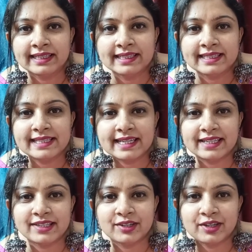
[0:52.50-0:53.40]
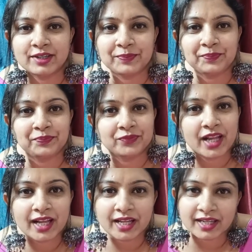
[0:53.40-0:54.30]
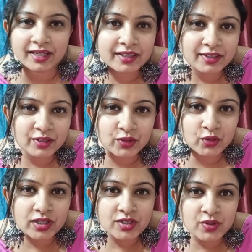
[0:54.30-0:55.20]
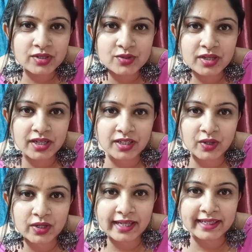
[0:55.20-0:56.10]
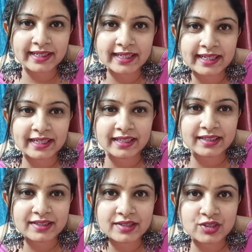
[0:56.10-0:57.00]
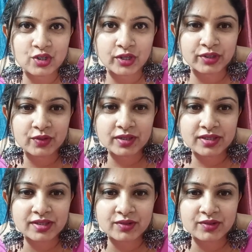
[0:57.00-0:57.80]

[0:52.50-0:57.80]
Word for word: যারা যারা রয়েছ একটুখানি অনলাইনে জয়েন করে যাও